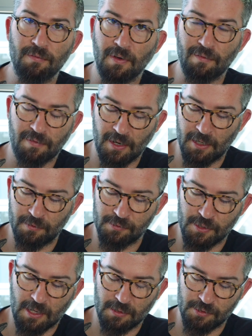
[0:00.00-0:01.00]
ficar falando
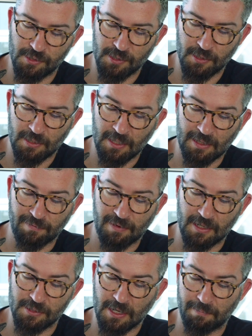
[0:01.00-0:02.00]
de, de tentar
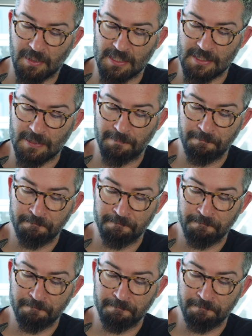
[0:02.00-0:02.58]
falar de cabeça.